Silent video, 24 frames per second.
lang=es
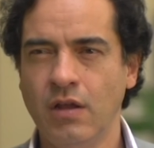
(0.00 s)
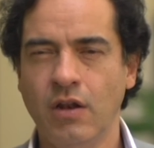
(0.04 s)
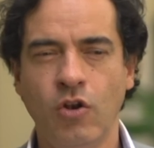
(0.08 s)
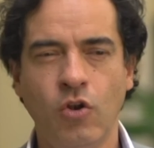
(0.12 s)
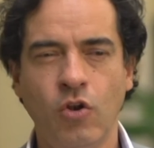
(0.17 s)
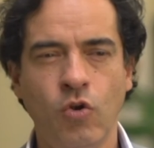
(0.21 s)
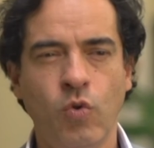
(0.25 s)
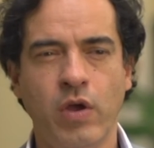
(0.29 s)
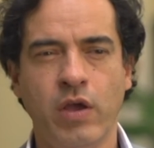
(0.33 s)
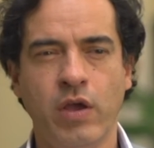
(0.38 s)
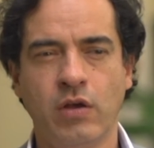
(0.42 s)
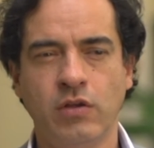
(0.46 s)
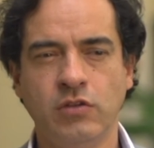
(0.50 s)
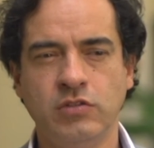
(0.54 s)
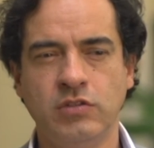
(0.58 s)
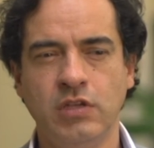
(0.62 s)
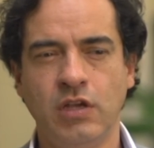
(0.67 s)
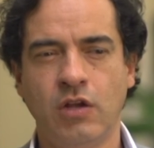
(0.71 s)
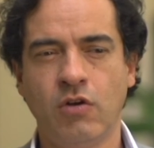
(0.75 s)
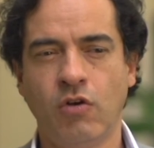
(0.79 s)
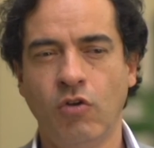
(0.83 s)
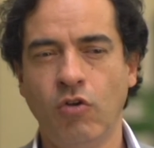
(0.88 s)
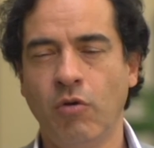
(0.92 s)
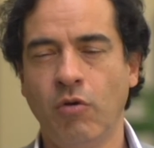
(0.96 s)
Luego, si
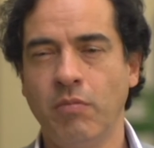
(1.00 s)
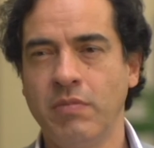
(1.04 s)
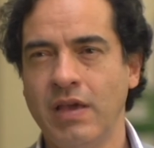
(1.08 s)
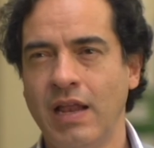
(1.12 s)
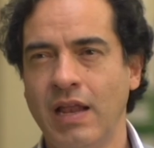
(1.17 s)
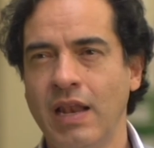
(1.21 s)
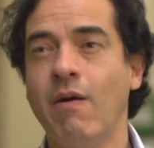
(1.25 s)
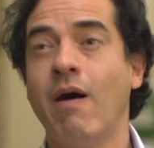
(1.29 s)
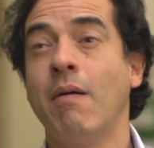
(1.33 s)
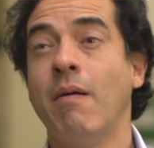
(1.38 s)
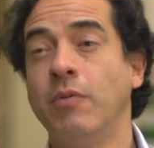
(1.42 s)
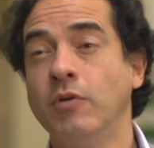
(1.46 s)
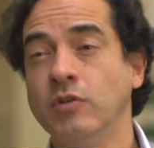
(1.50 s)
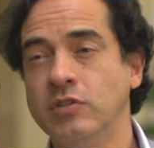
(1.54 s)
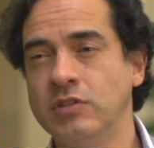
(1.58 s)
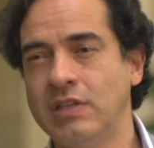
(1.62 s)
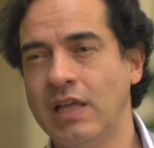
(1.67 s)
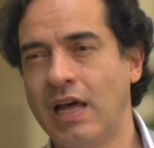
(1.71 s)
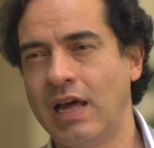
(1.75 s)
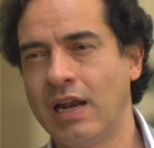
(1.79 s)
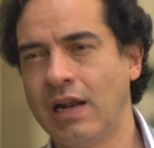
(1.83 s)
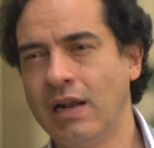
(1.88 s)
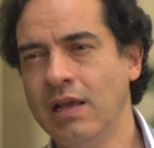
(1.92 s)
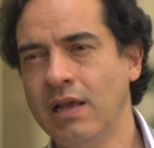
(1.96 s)
Colombia le va a
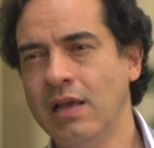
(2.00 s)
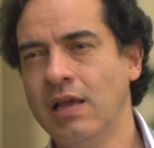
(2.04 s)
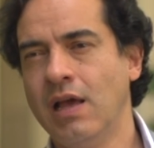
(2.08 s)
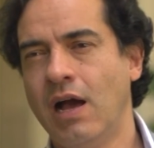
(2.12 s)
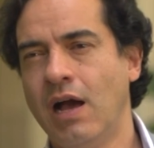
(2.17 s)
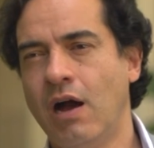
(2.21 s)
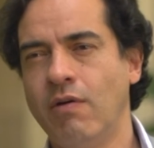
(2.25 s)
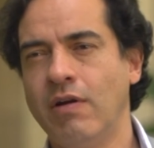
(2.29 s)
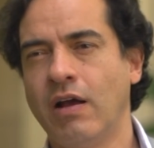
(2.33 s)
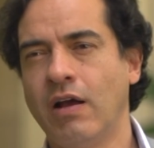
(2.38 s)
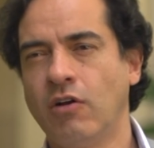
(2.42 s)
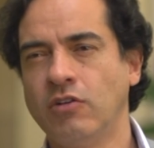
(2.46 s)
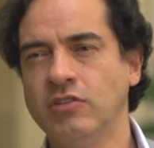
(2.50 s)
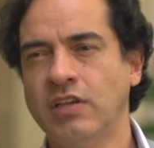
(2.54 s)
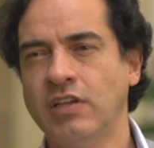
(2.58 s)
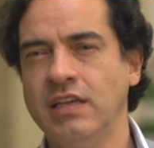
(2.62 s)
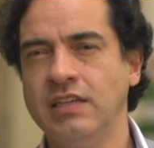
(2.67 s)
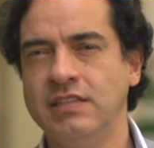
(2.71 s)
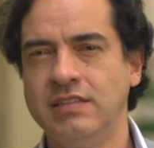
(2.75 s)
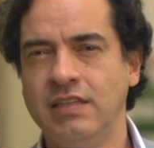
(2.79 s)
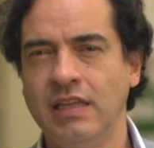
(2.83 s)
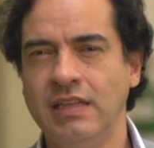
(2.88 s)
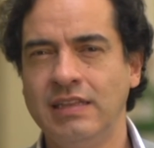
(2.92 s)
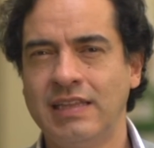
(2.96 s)
apostar a una cosa
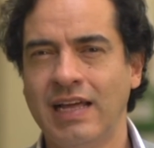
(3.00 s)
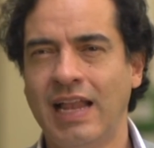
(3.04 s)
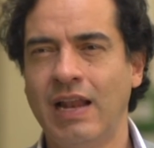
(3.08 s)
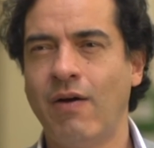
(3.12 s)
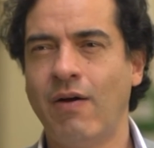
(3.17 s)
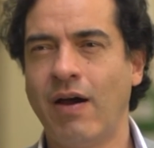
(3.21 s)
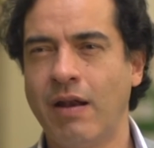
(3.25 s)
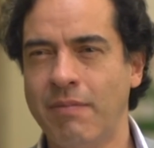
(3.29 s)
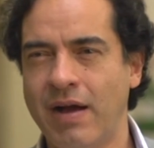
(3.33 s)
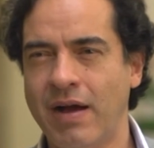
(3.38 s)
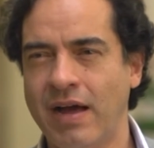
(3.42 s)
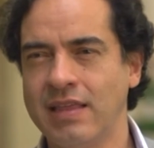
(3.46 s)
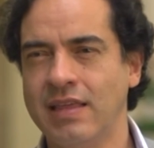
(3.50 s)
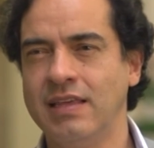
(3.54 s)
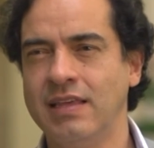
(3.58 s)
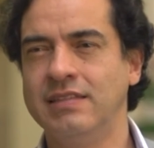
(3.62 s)
distinta a la barbarie,